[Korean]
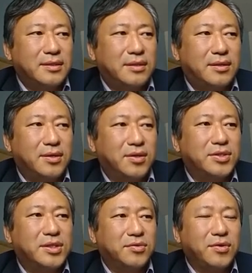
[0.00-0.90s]
어,
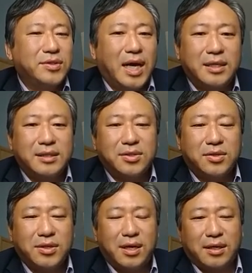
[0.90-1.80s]
역시 이것도 한글
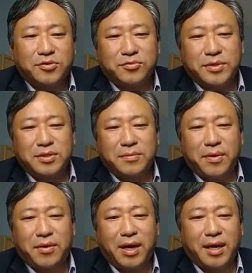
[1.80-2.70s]
처리랑 아주
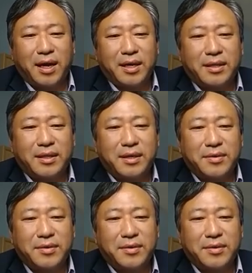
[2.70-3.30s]
밀접한 관계가 있는데요.